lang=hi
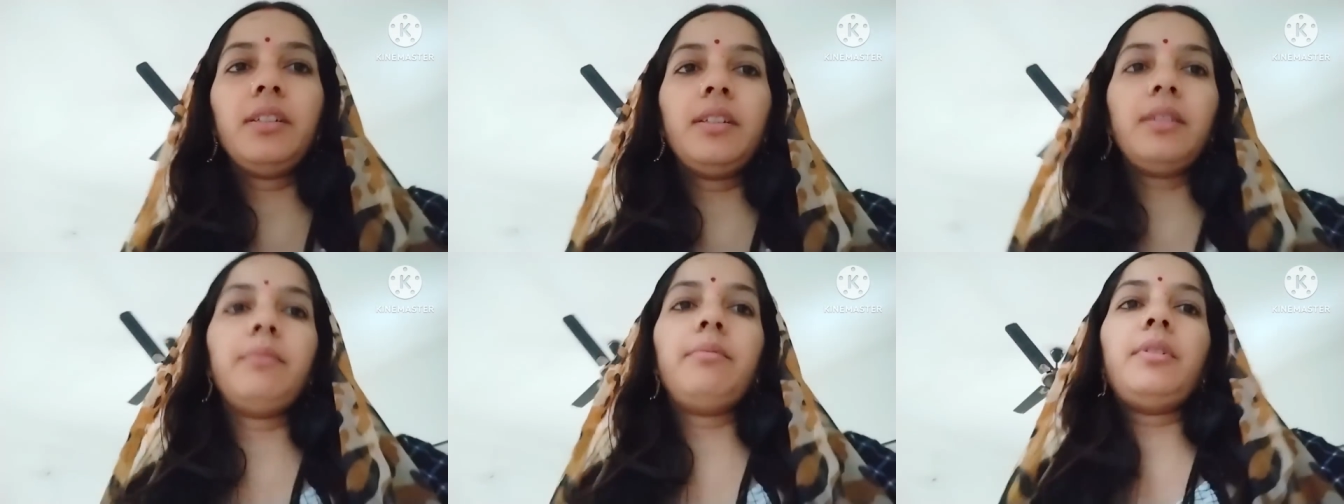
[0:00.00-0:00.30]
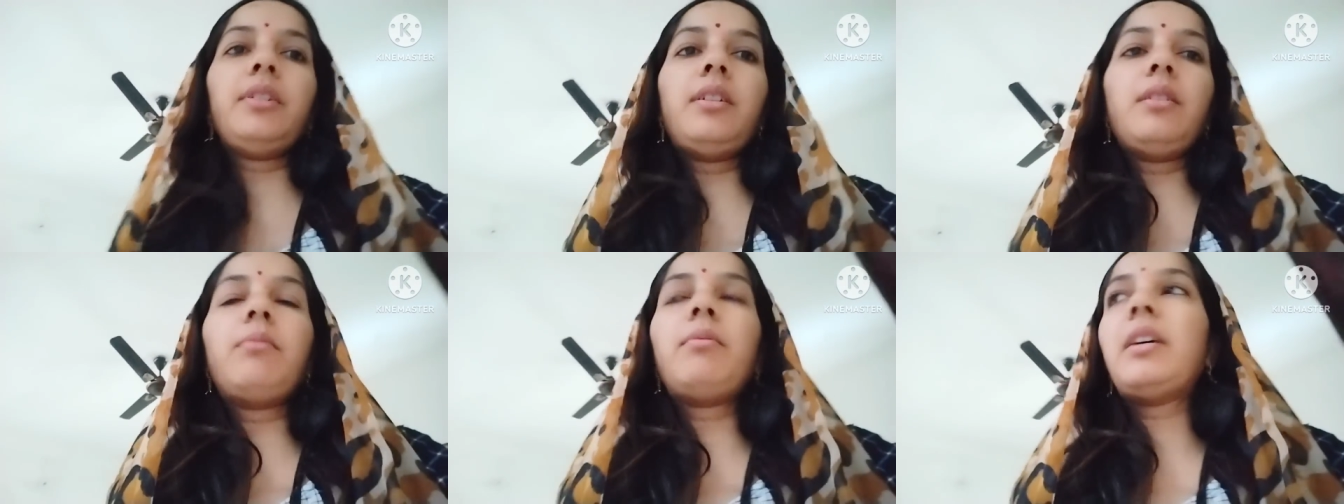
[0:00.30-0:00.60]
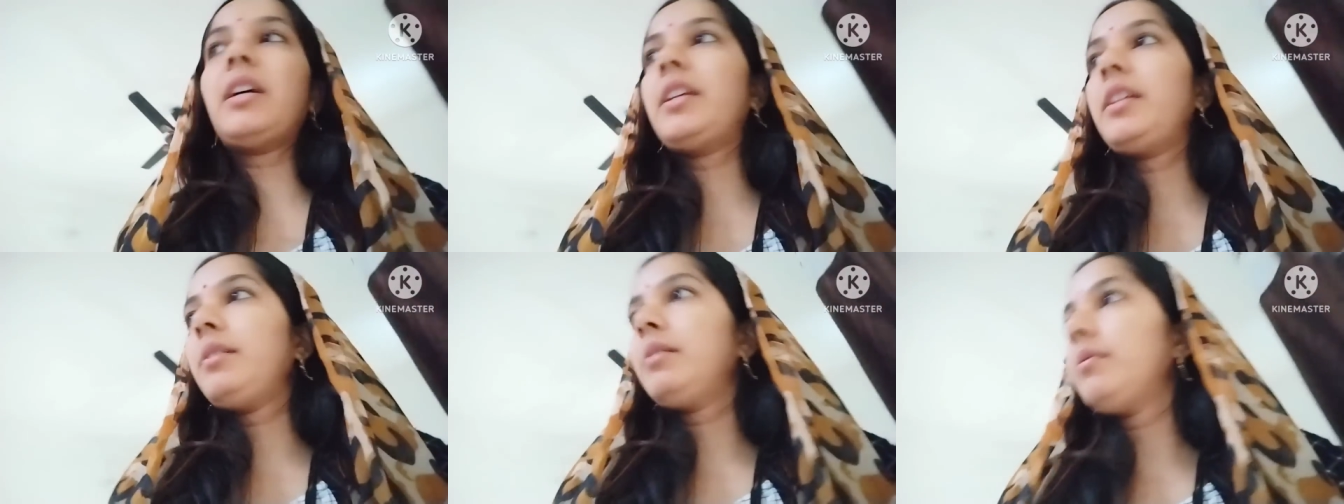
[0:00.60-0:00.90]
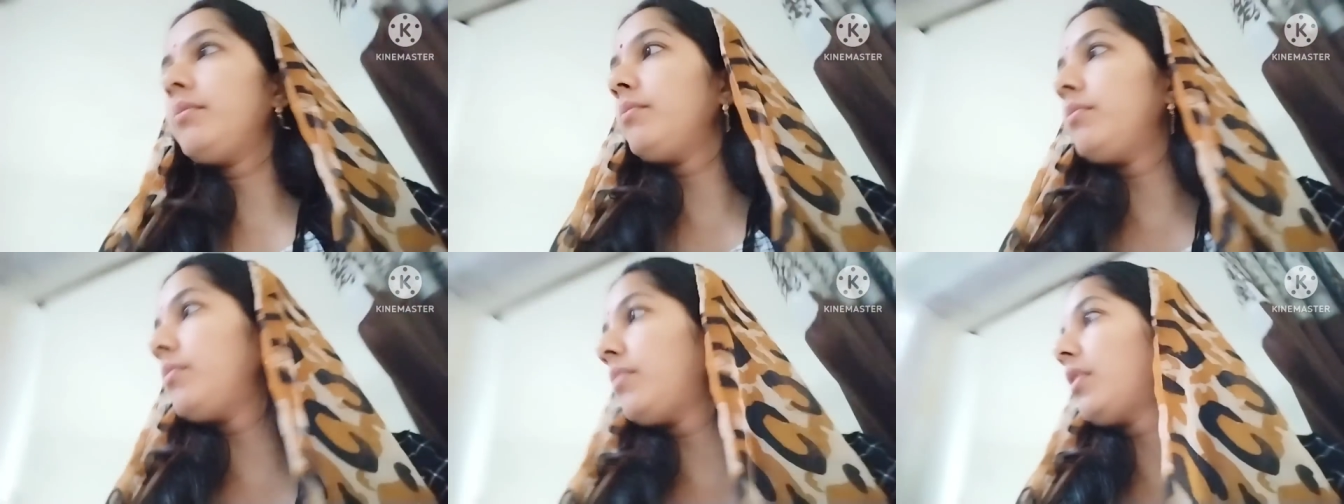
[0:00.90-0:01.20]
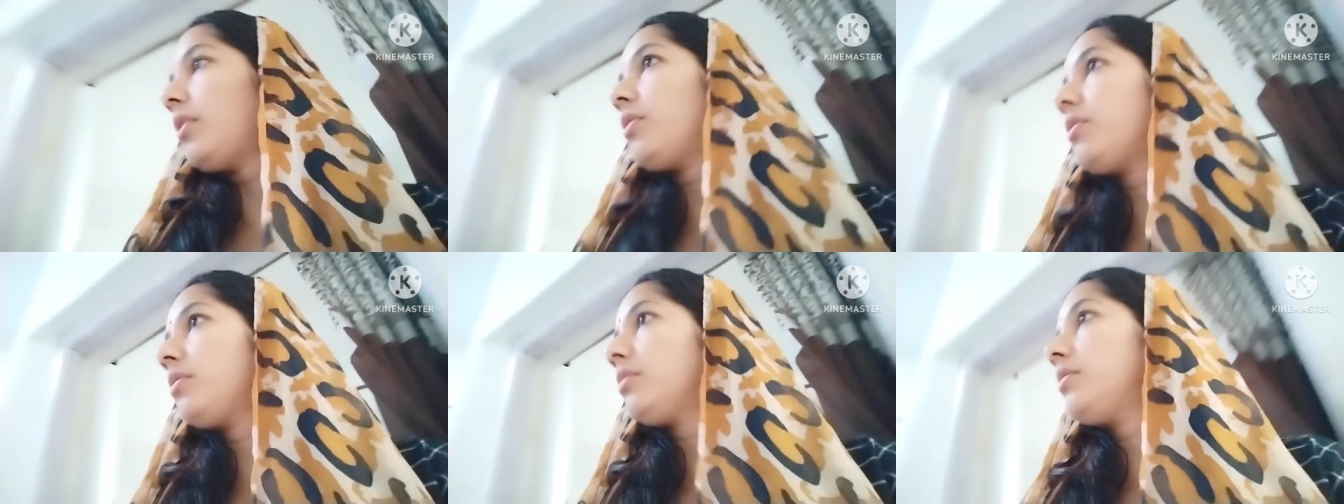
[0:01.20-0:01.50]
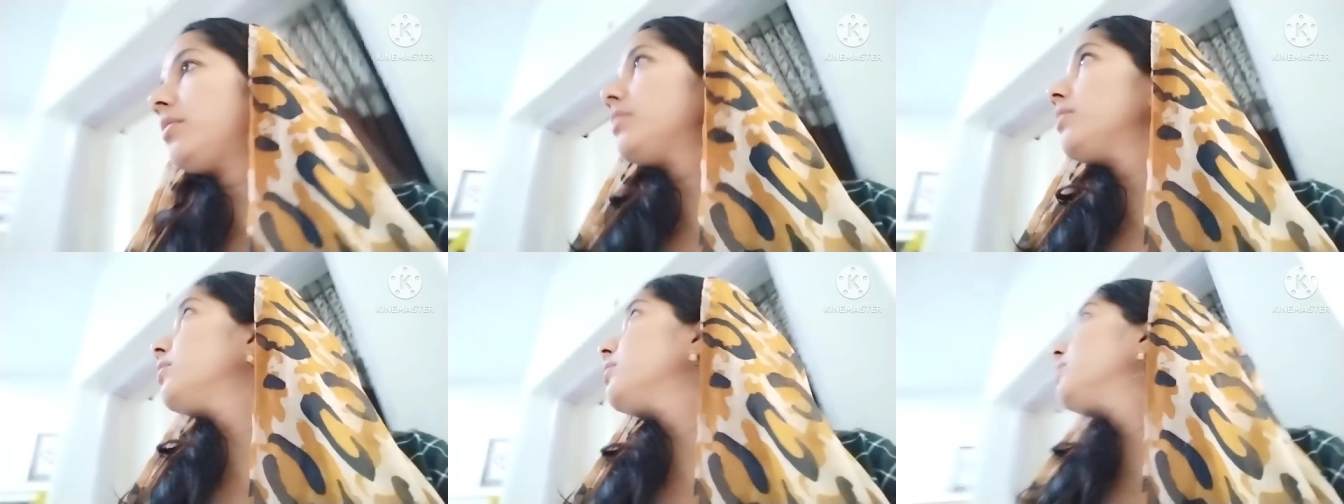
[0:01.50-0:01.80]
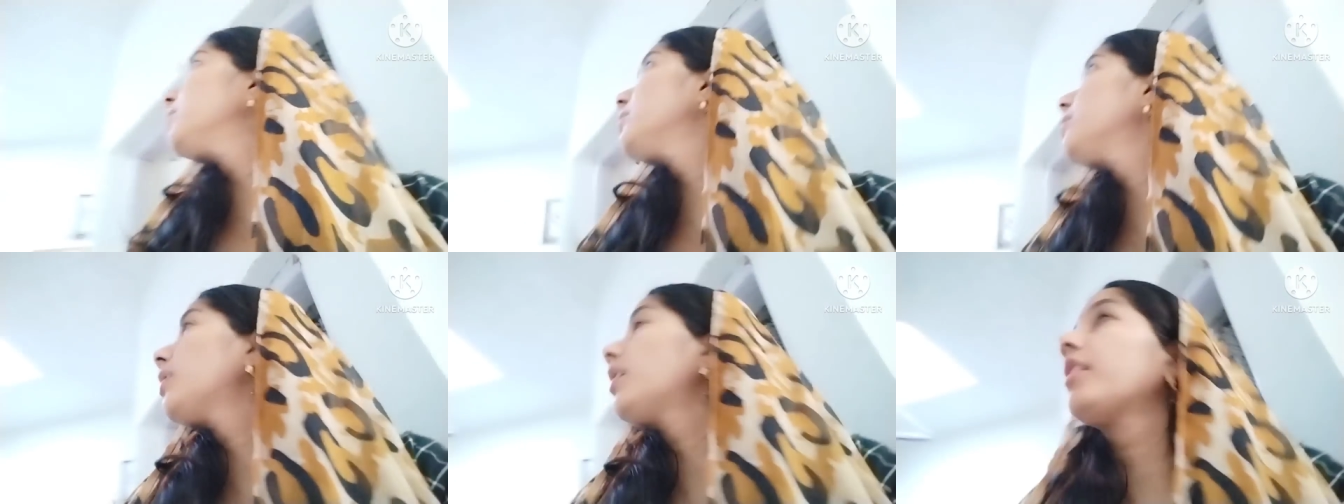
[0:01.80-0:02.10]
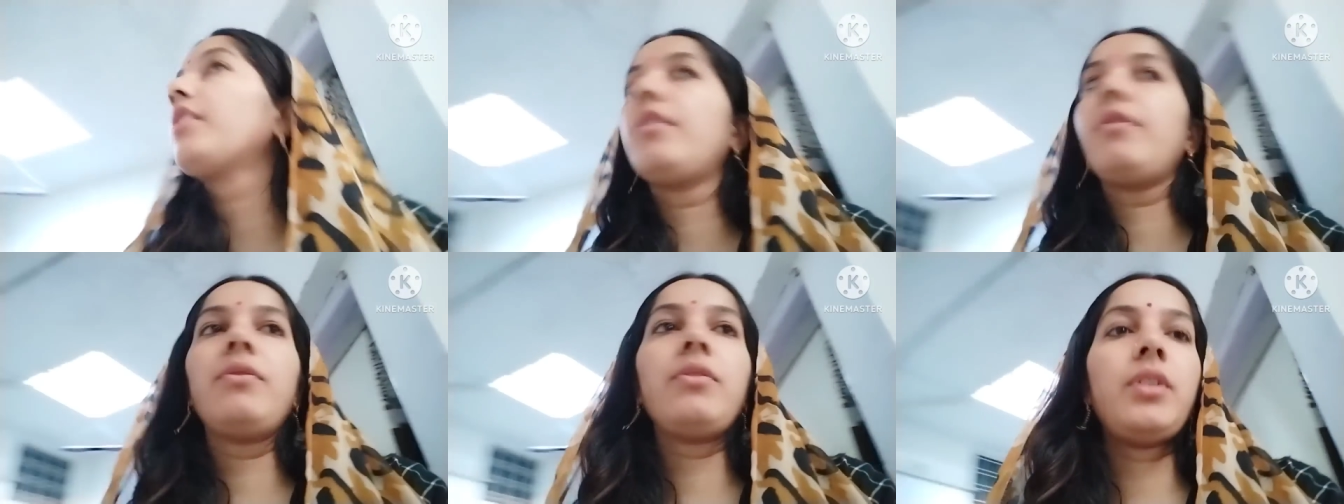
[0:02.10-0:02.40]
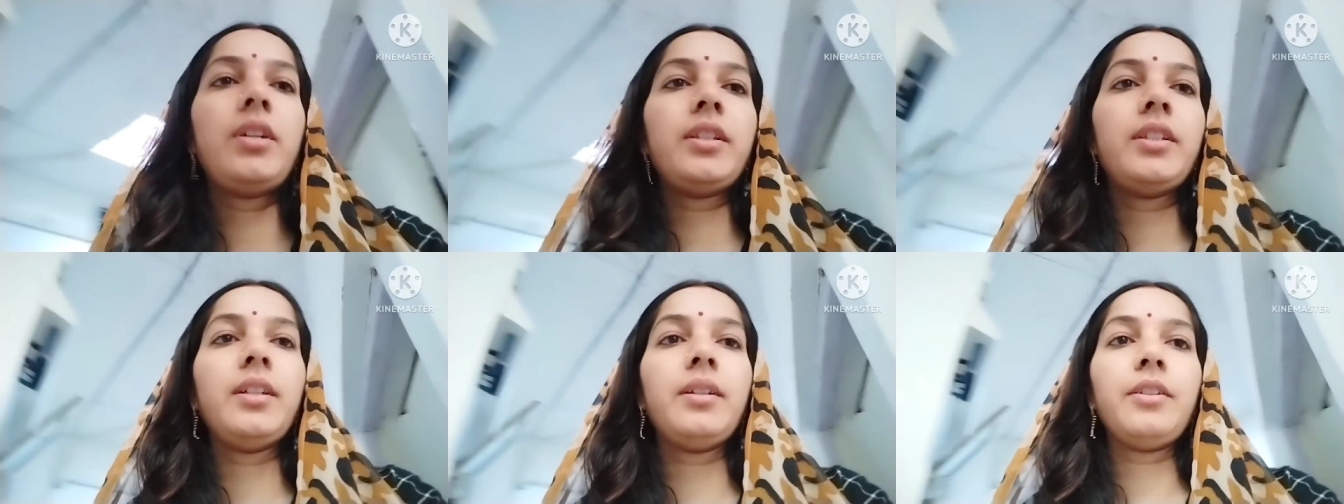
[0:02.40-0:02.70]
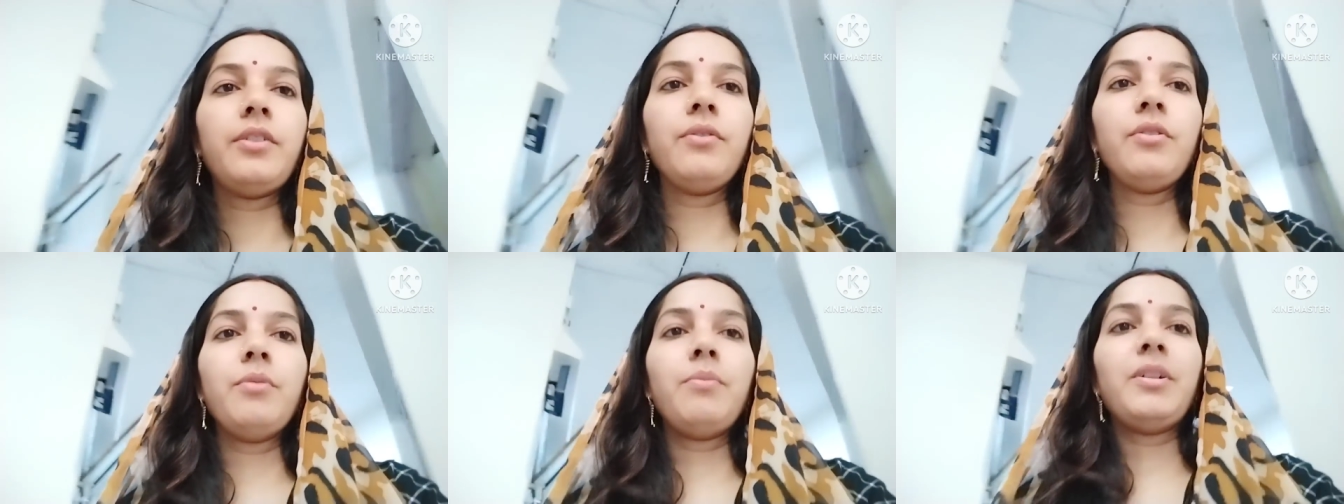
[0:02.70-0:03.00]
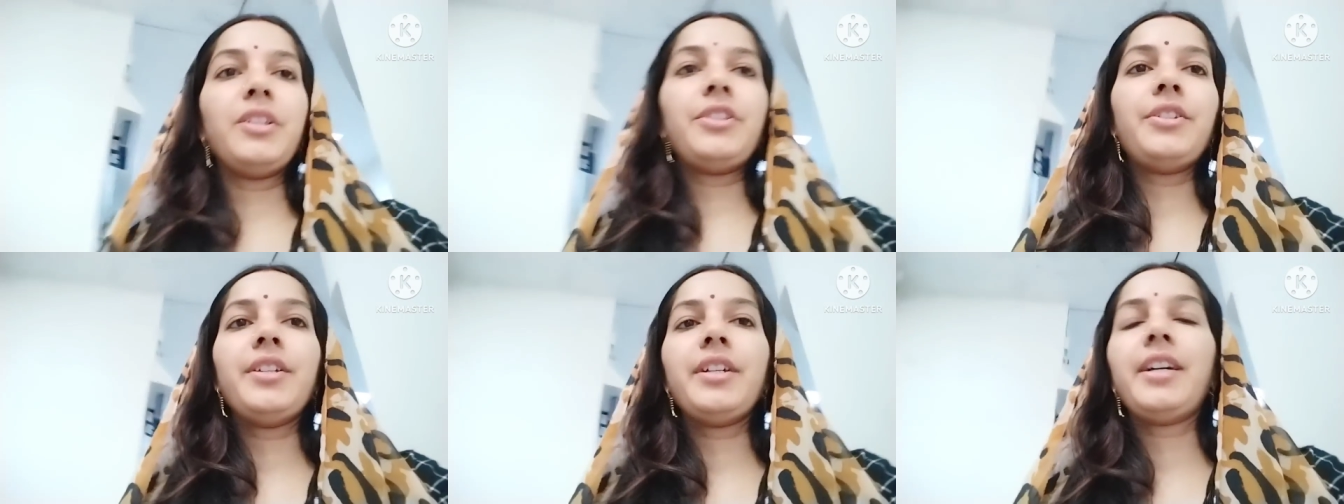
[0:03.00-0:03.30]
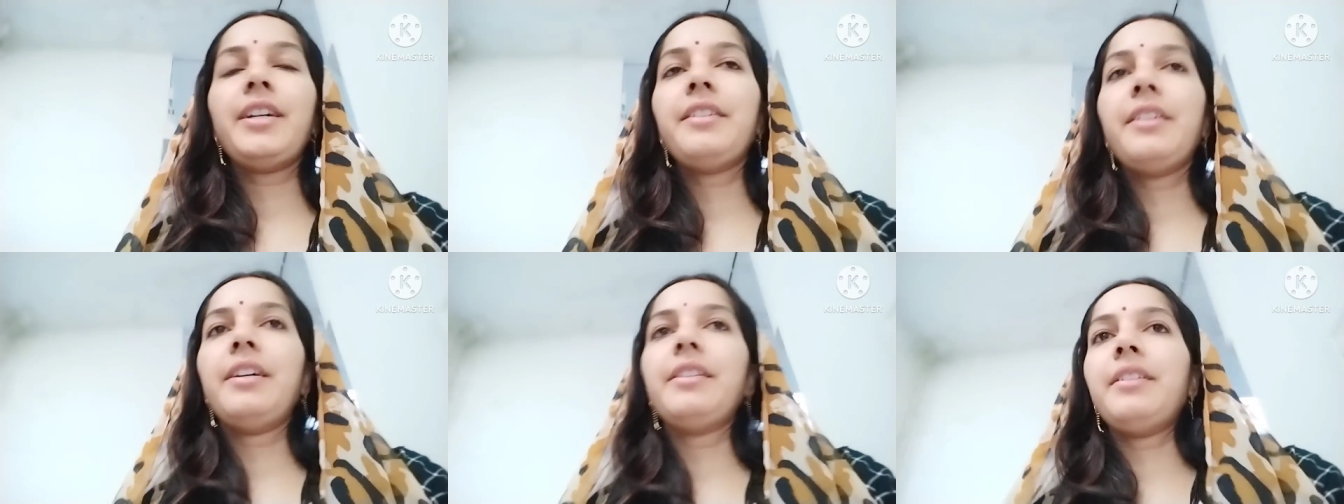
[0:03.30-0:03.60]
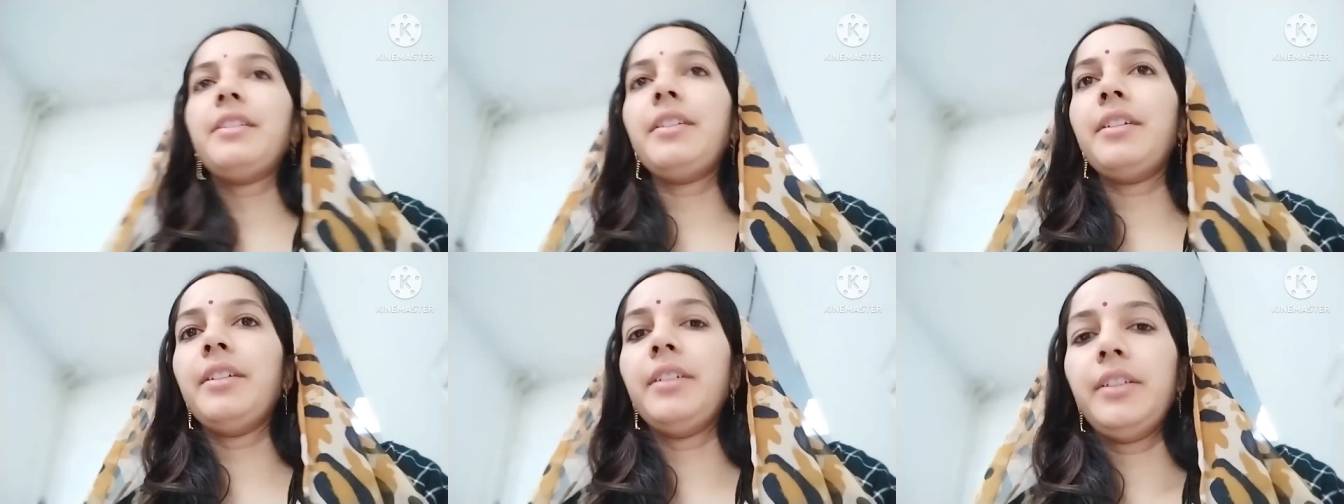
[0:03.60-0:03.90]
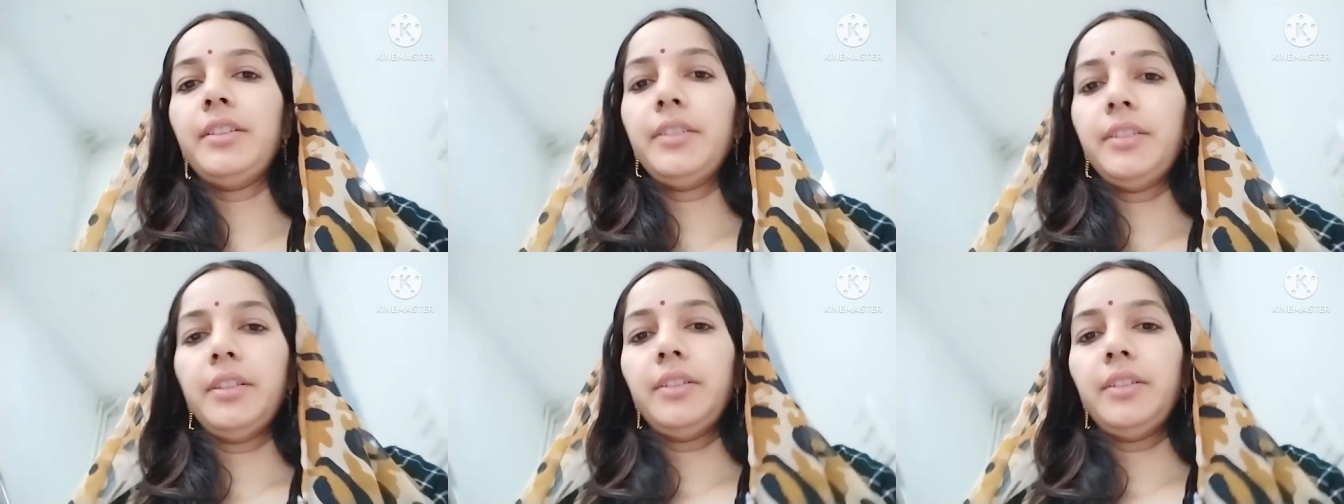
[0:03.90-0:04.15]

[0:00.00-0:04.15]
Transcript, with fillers: कभी कभार ही बहुत ज़्यादा वो रहता है क्योंकि बच्चे आ जाते हैं